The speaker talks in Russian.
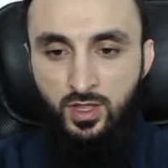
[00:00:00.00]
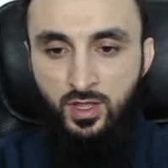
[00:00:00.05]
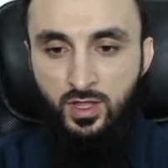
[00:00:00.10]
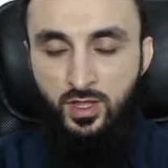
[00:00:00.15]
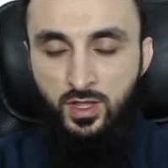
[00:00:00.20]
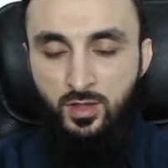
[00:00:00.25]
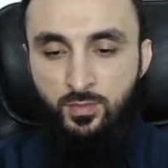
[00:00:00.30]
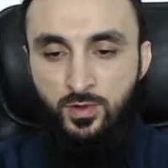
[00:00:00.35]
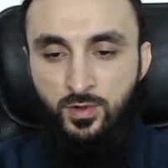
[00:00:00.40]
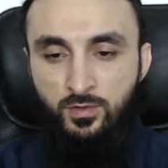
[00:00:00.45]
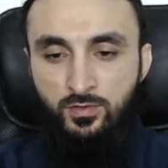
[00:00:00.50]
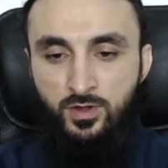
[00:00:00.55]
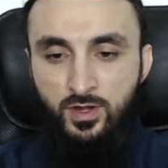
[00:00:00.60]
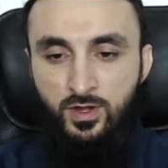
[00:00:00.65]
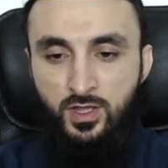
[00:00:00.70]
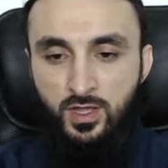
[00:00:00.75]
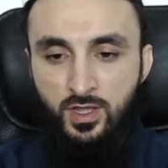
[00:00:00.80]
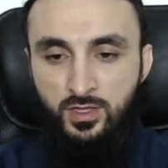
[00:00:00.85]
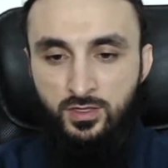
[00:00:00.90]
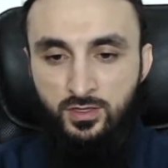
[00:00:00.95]

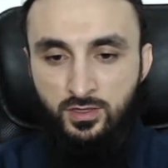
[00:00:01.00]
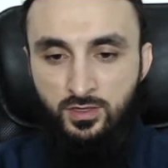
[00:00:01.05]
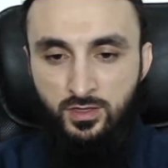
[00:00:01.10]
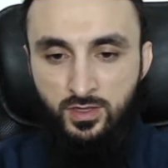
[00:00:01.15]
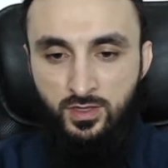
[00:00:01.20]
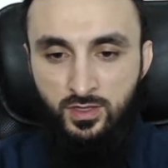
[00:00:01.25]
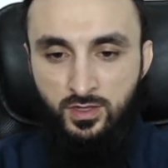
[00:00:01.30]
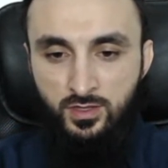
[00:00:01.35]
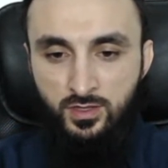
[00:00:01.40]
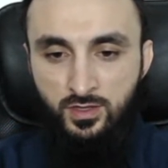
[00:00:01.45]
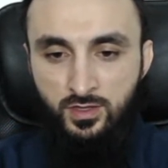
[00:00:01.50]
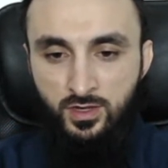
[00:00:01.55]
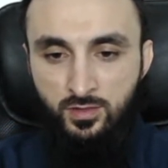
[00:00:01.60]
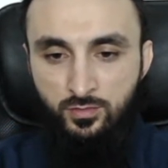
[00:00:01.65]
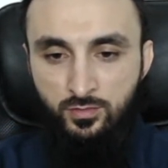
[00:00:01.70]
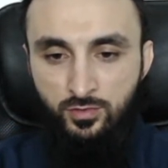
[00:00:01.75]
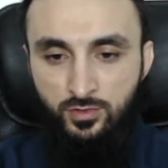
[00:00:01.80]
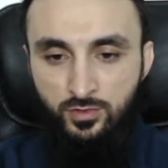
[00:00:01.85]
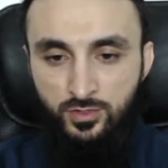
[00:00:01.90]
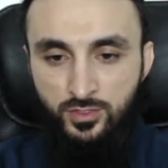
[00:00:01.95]
опровергать не
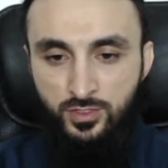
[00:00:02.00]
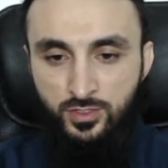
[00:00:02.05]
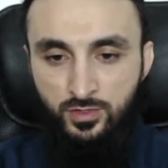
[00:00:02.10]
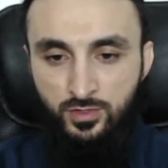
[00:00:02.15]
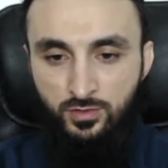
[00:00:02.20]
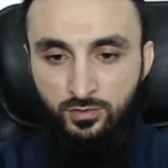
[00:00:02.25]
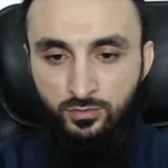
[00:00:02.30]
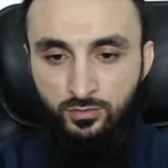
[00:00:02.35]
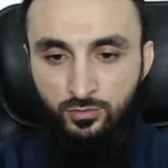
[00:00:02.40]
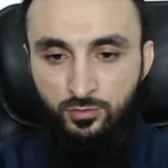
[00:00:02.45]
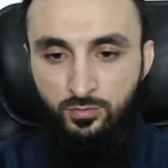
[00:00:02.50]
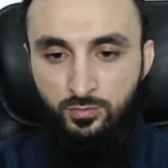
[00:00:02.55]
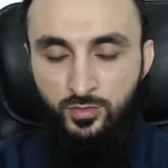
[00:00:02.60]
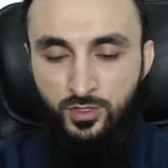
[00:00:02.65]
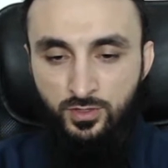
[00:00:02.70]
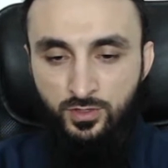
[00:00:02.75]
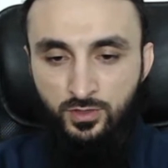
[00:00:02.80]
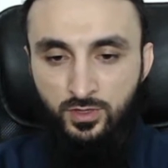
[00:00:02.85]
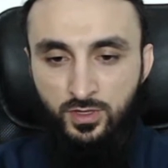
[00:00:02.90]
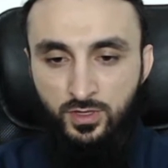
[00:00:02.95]
требуется, он
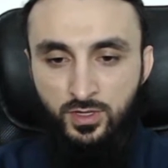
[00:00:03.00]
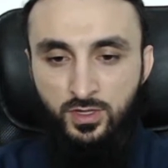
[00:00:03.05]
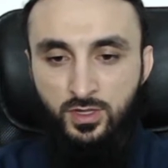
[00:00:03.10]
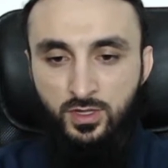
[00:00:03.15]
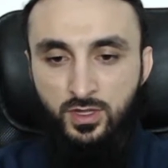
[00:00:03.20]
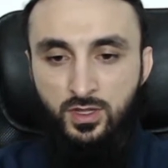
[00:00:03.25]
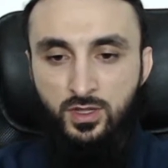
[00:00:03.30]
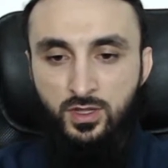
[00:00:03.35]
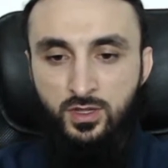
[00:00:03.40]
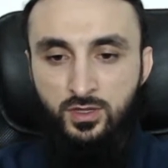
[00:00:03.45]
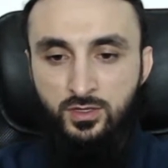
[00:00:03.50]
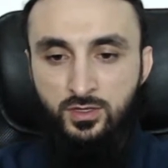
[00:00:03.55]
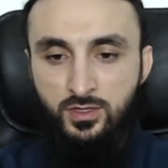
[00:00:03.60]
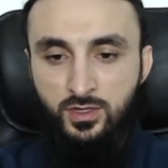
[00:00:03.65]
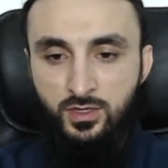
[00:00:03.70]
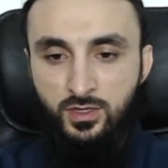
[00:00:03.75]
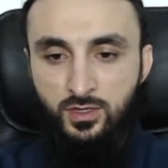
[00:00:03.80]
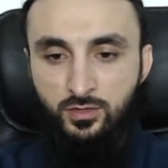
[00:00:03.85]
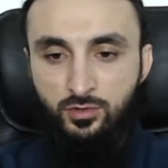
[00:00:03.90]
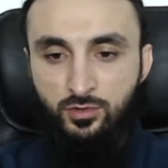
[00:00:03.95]
убил. Э,
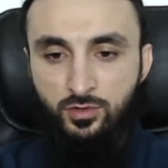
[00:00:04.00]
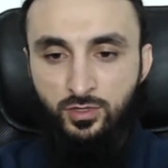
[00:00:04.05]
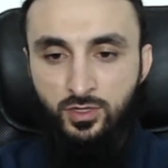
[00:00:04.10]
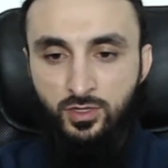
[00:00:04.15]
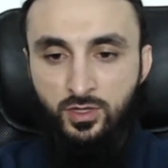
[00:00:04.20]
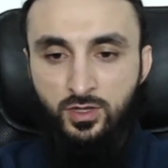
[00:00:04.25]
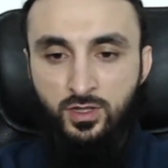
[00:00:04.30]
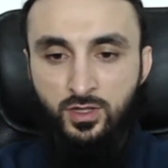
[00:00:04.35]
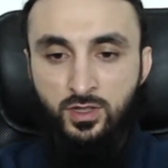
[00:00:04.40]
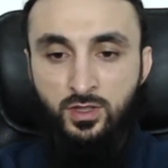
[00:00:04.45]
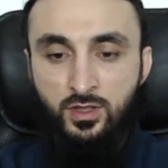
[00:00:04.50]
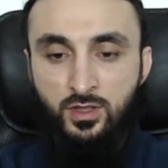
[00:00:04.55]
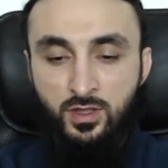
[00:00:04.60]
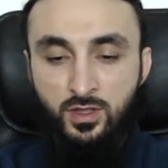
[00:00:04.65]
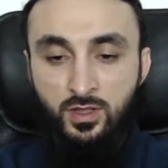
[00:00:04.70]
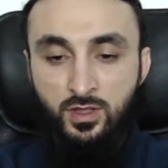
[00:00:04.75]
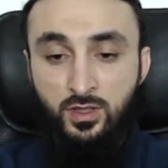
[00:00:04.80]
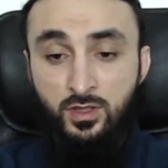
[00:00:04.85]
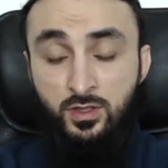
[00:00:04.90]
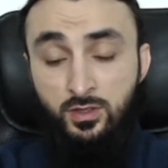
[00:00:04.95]
где логика?
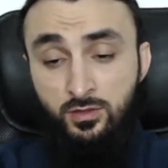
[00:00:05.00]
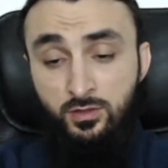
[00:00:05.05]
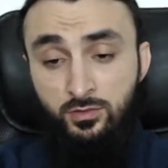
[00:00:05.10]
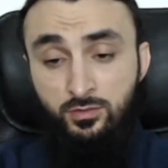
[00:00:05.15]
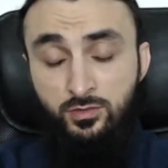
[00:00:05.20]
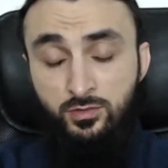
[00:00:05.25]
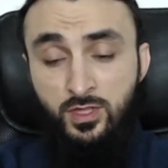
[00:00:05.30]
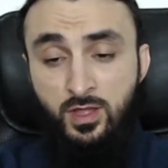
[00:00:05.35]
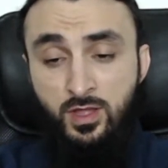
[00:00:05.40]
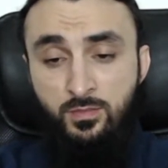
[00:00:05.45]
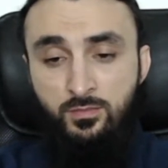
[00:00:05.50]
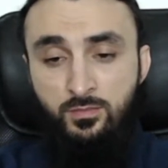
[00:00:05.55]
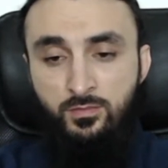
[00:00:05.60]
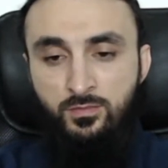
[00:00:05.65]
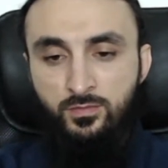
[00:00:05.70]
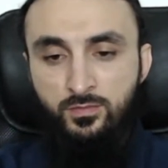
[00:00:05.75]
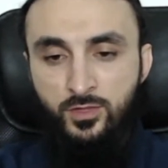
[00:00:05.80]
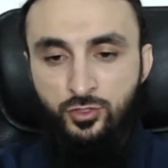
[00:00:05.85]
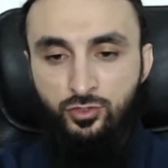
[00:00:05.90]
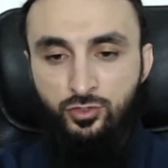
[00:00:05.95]

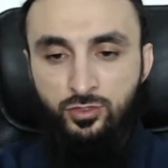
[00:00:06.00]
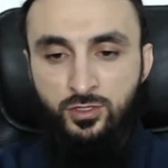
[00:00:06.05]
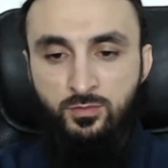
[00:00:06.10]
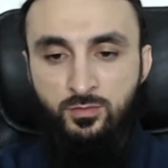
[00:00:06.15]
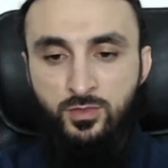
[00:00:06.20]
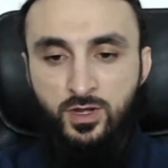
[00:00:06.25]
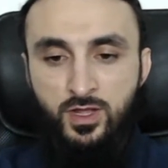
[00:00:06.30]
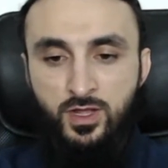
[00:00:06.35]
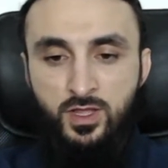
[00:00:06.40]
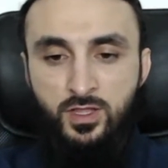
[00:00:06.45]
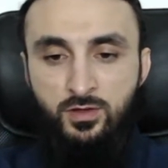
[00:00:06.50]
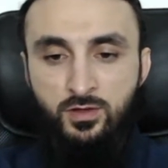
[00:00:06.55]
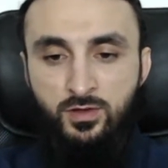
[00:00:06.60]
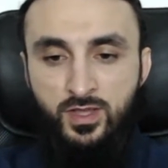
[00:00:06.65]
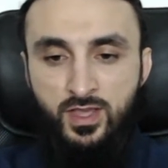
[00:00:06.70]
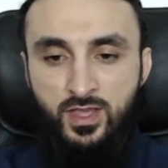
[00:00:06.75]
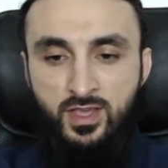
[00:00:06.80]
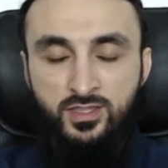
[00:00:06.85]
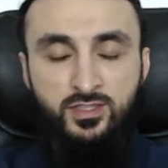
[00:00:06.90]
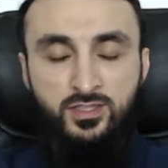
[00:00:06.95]
Там насчет Тимирханова
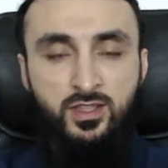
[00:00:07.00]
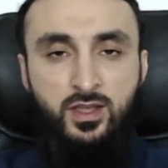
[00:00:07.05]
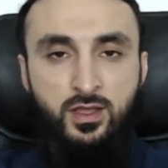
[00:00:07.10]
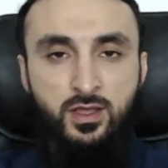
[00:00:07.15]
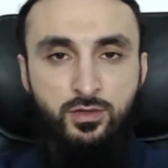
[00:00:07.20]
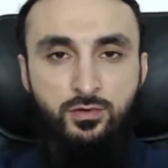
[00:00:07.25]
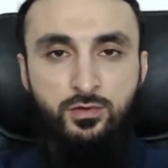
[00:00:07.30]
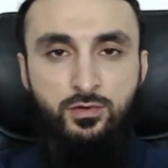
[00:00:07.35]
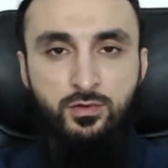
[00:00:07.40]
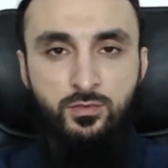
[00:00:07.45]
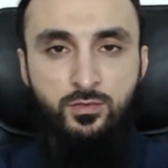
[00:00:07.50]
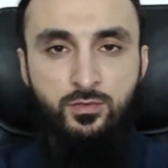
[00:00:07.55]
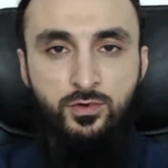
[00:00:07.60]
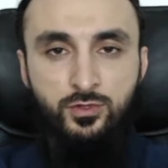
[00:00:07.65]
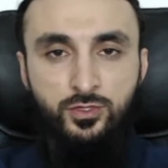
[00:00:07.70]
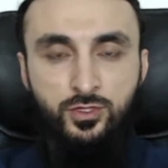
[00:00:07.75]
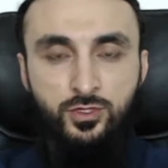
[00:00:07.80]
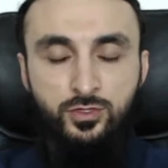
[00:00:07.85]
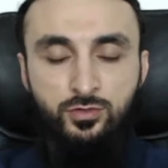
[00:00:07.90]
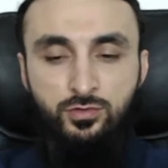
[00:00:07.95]
я знаю
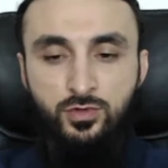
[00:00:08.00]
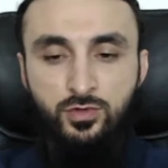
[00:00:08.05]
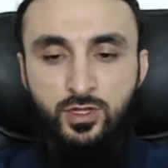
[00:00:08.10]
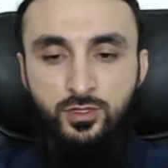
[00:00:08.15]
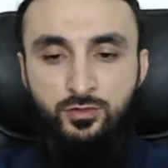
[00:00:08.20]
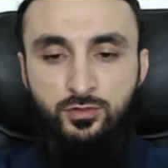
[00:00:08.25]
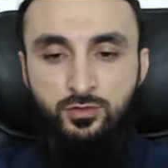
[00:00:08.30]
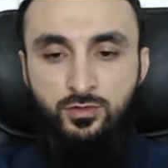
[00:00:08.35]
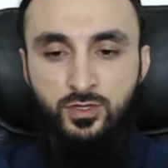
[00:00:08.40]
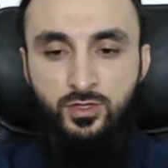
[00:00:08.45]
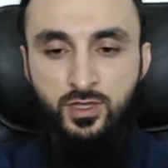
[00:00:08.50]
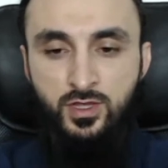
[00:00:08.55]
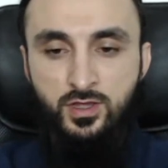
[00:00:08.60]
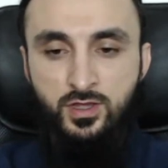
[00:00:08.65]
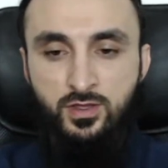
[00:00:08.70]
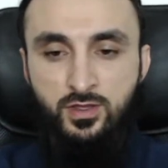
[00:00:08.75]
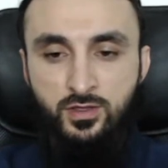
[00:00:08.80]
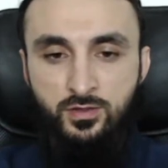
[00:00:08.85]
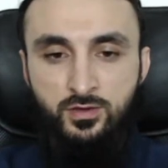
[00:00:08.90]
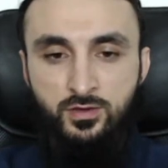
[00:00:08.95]
просто ситуацию,
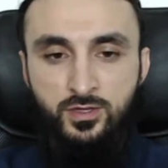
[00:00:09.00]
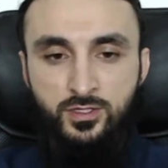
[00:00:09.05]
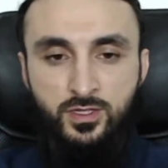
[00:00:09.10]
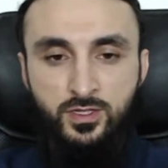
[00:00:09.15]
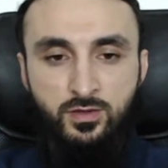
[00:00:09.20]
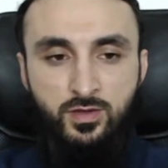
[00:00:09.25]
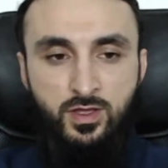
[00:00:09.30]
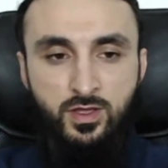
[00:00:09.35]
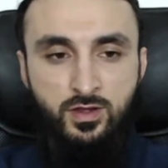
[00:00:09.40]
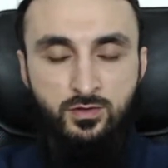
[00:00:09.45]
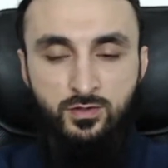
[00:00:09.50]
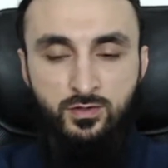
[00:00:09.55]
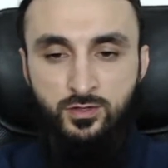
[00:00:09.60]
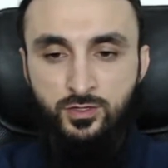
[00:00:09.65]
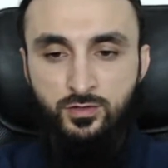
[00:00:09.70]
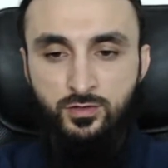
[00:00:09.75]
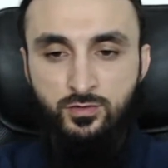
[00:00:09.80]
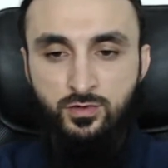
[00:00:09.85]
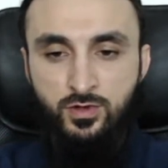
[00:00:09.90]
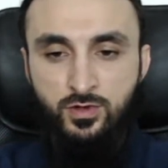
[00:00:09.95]
я разговаривал с
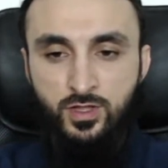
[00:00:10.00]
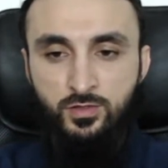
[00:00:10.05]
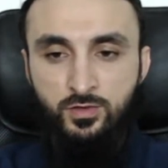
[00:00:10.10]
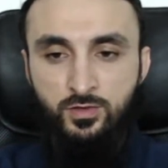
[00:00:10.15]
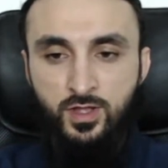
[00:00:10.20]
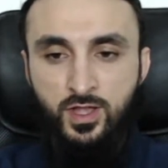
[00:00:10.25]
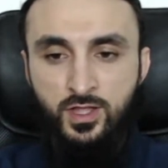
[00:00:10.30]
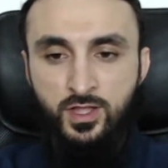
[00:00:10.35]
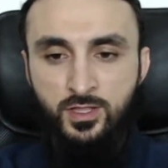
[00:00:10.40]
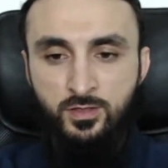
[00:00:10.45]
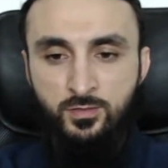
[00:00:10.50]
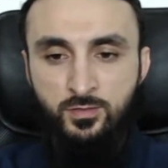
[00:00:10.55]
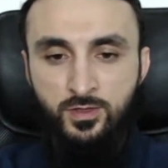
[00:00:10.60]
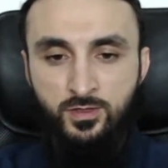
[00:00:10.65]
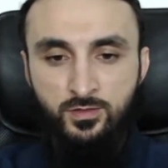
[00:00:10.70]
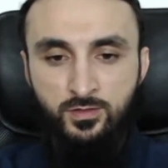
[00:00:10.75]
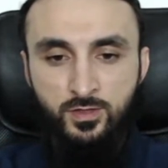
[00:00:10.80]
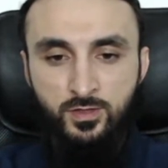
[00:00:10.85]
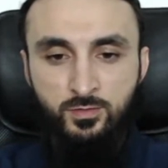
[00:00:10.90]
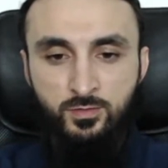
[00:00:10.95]
его
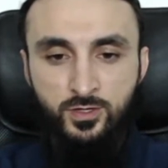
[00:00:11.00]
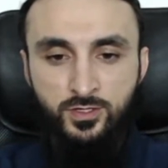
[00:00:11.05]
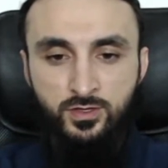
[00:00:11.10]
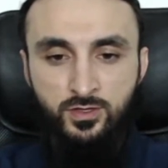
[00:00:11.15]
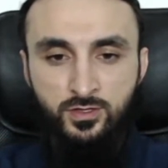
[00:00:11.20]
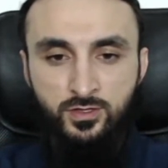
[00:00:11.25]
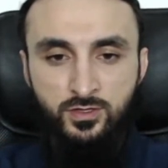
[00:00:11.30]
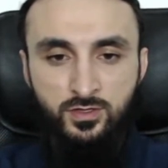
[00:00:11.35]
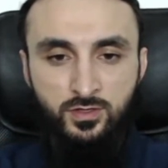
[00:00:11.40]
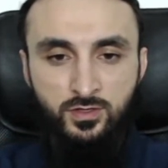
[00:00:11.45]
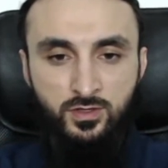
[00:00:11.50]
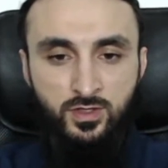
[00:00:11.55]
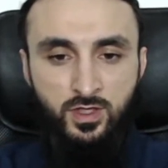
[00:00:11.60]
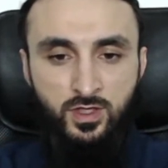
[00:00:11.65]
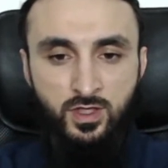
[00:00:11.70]
адвокатами непосредственно,